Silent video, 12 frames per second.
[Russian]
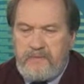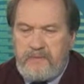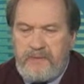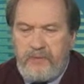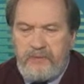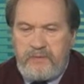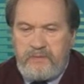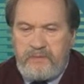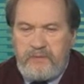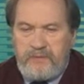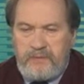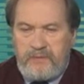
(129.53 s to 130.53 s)
по районам
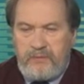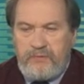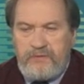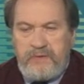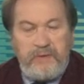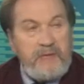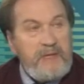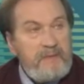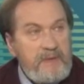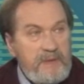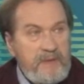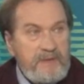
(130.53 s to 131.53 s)
то есть заключали
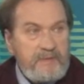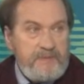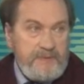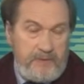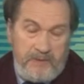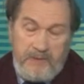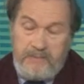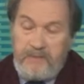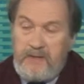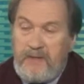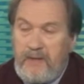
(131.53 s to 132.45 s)
договора с мастерами